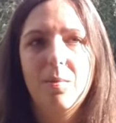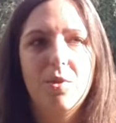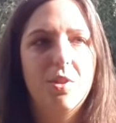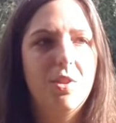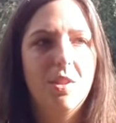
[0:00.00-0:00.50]

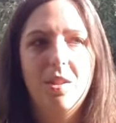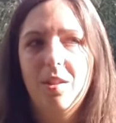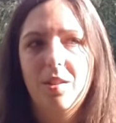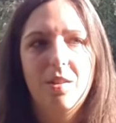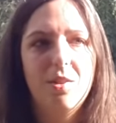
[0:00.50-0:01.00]
Możecie
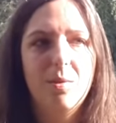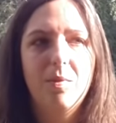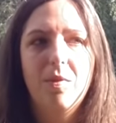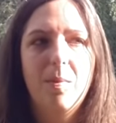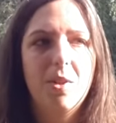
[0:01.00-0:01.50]

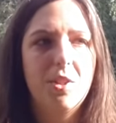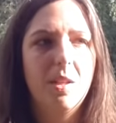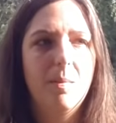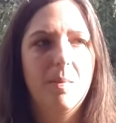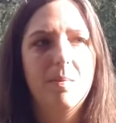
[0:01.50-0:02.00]
sobie wyobrazić,
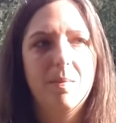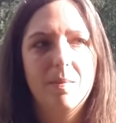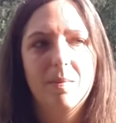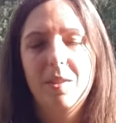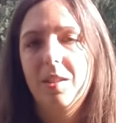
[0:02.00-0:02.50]
tam
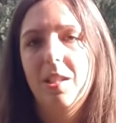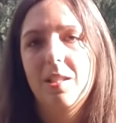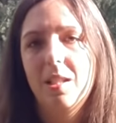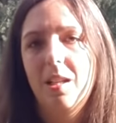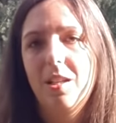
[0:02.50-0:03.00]
mm,
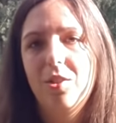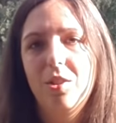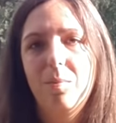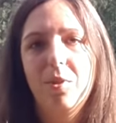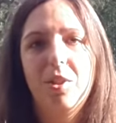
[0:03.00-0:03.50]
intencja
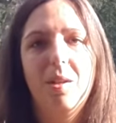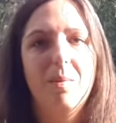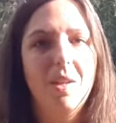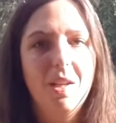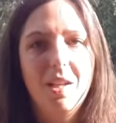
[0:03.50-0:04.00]
leci i
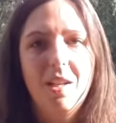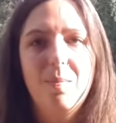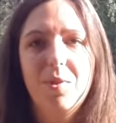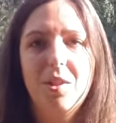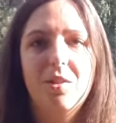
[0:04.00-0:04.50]
potem
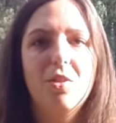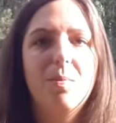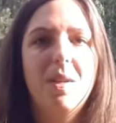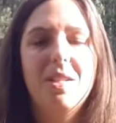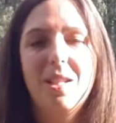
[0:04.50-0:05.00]

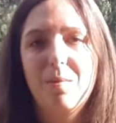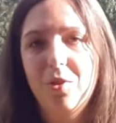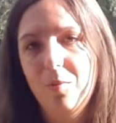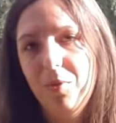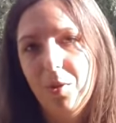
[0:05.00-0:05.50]
stryknąć
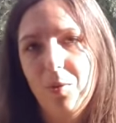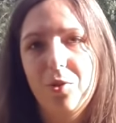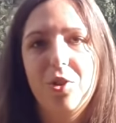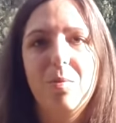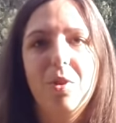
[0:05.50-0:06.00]
palcami, żeby ją
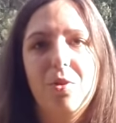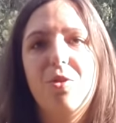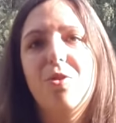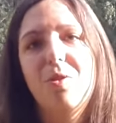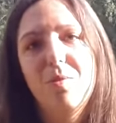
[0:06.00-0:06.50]
od siebie
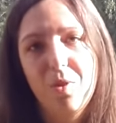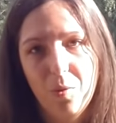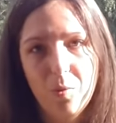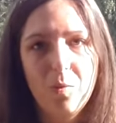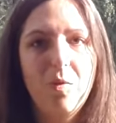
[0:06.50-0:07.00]
odciąć, żeby
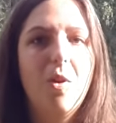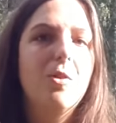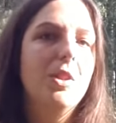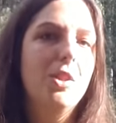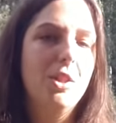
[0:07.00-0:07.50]
ją
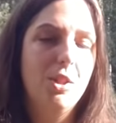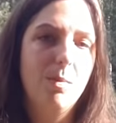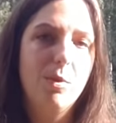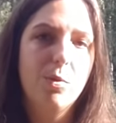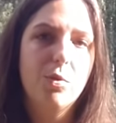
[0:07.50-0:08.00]
uwolnić i
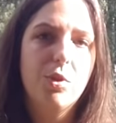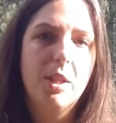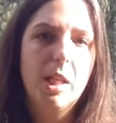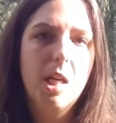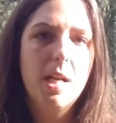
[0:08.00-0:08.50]
żeby już
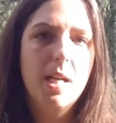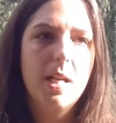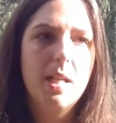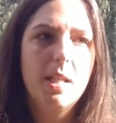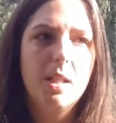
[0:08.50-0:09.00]

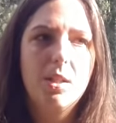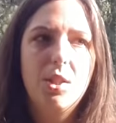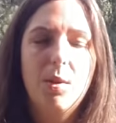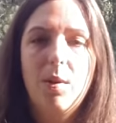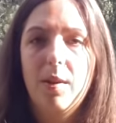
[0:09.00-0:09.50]
e,
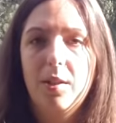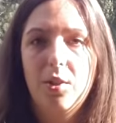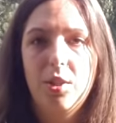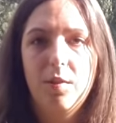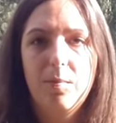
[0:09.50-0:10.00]
działała
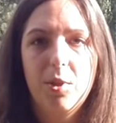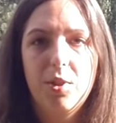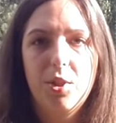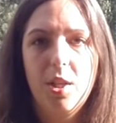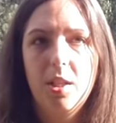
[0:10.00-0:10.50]
gdzieś tam w
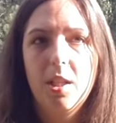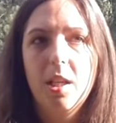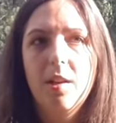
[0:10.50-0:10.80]
przestrzeni.